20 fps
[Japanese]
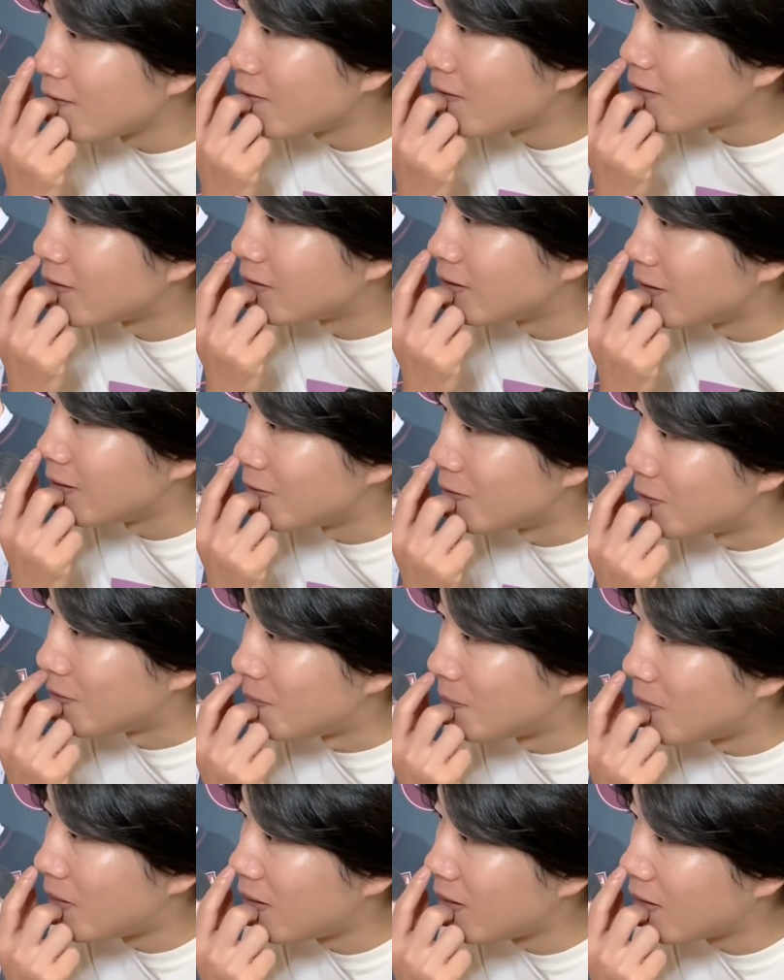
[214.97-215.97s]
あ、
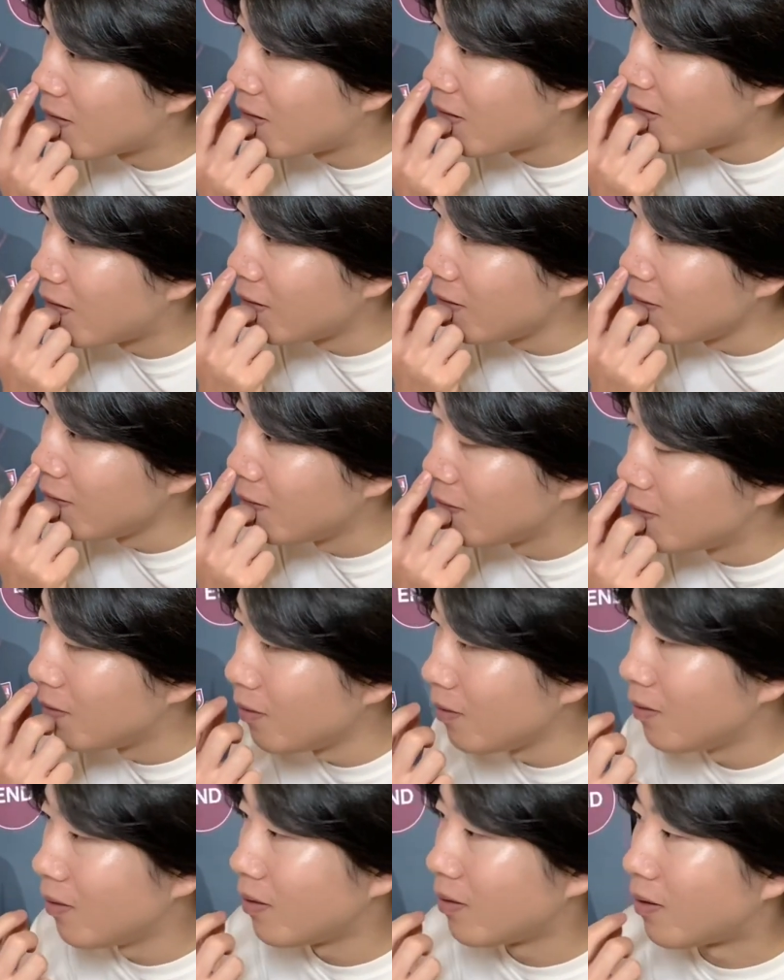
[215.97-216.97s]
770万回
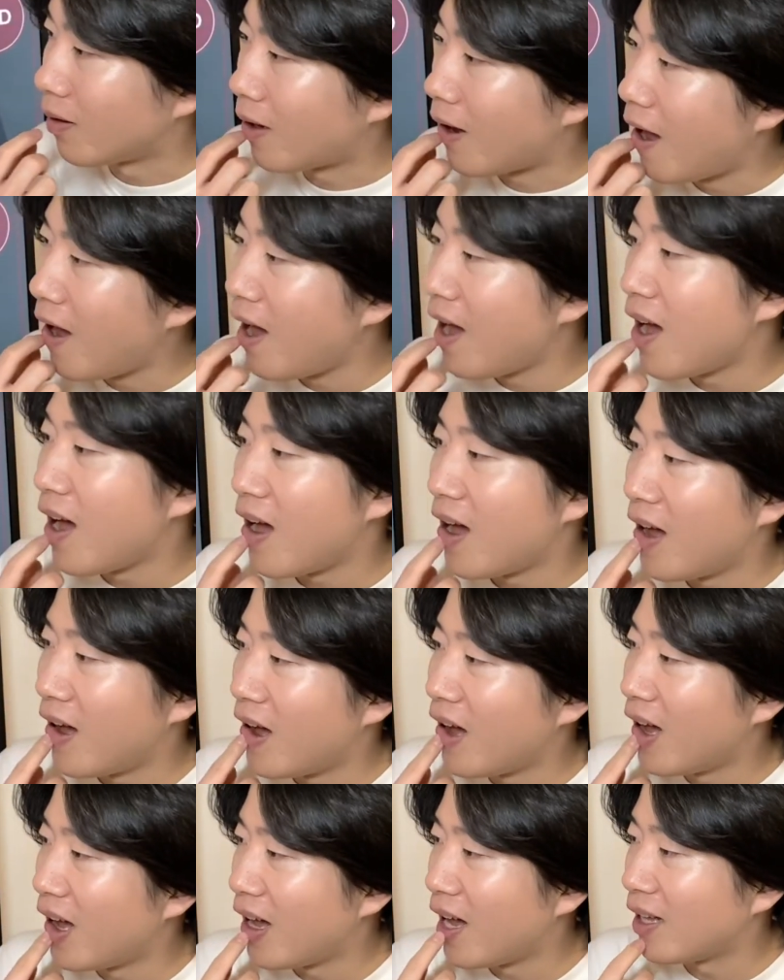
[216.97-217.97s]
え、なんだ
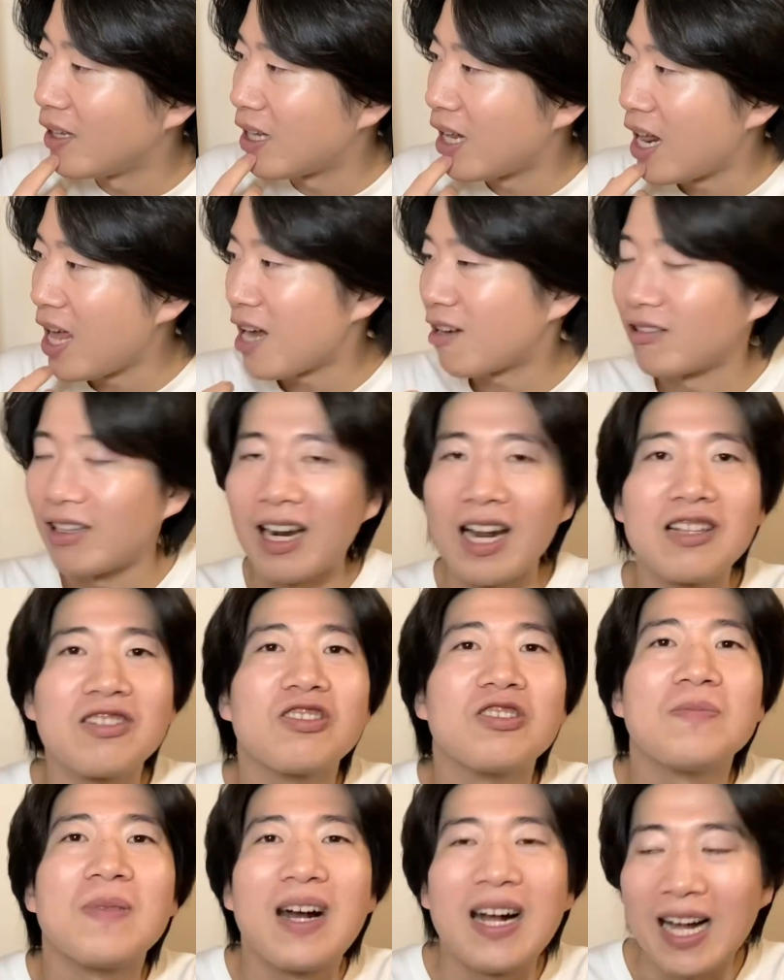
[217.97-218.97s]
あー、
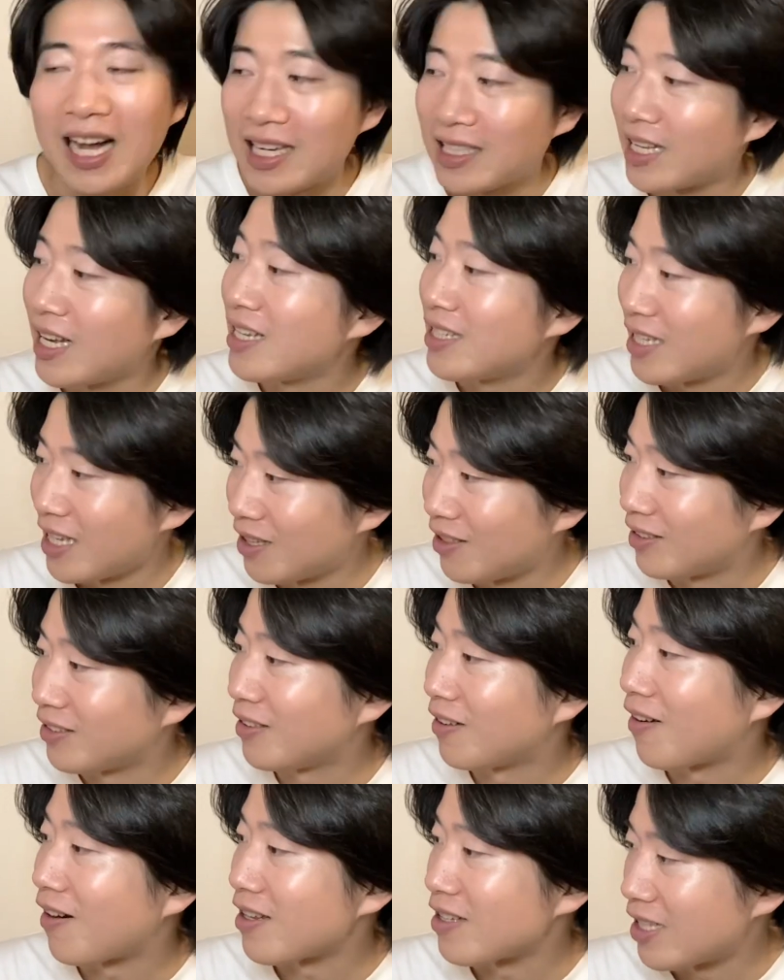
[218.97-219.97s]
770万回再生という
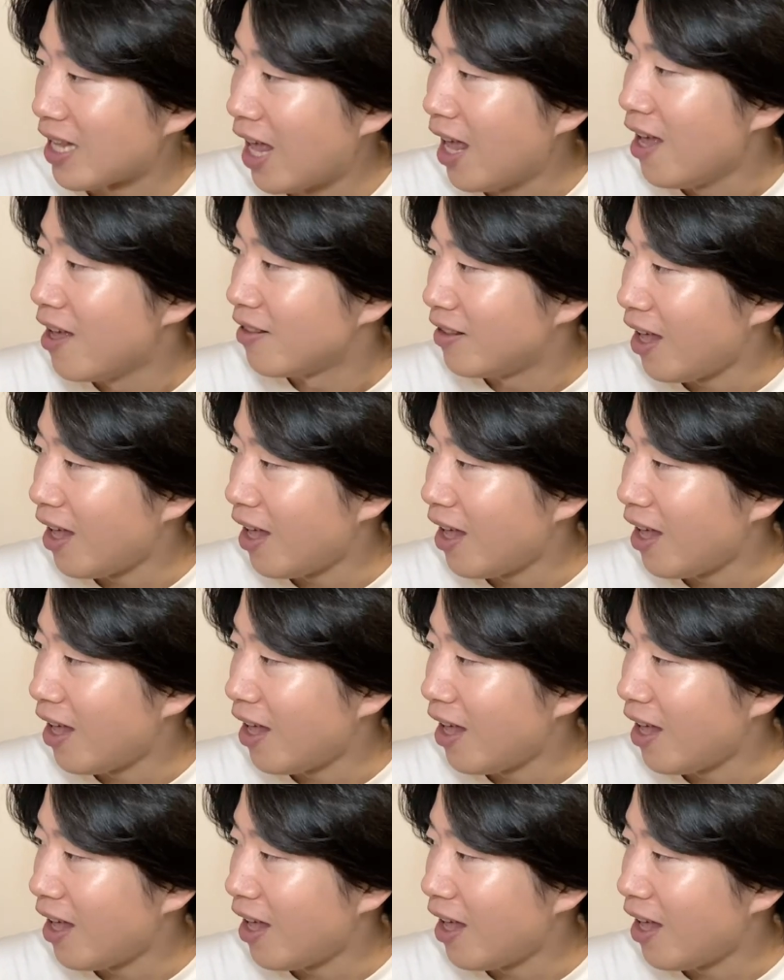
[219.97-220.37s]
ところですね。